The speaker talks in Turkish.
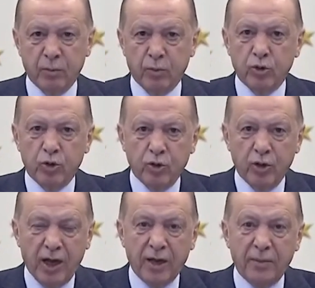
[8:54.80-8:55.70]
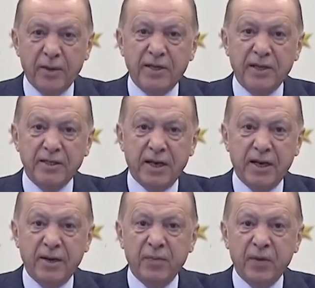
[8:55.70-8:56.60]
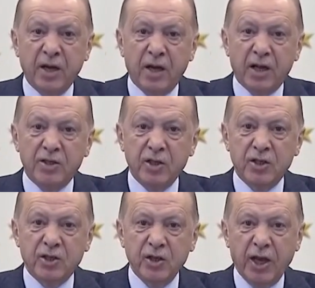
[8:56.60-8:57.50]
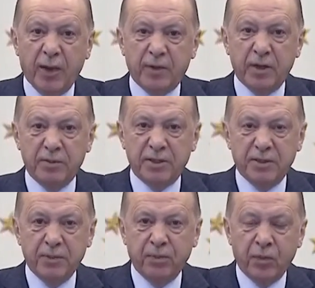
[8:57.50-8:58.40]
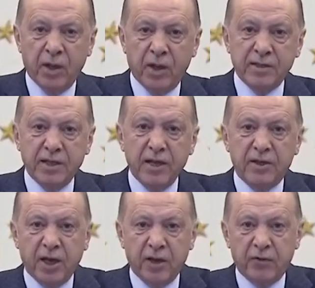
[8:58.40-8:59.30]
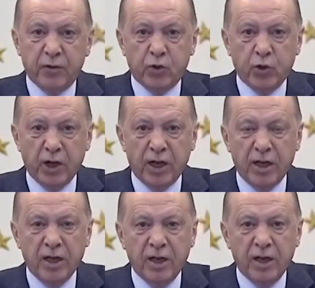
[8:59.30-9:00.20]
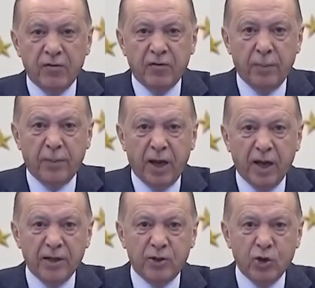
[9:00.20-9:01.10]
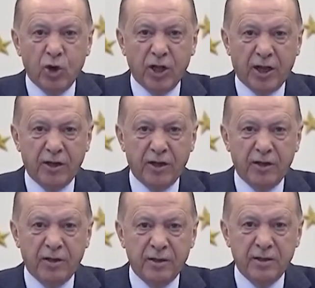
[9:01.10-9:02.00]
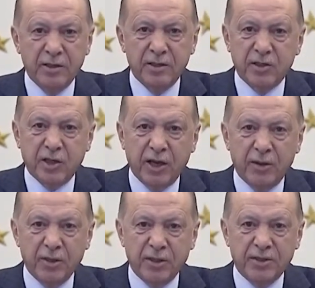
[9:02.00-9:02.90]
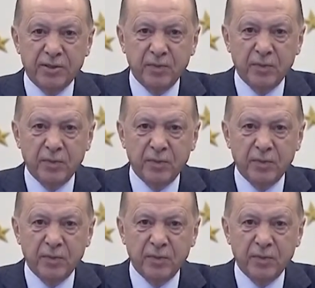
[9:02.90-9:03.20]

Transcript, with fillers: Bu duygularla bir kez daha açılışını yaptığımız Hasankeyf tüneli ve bağlantı yollarının şehrimiz,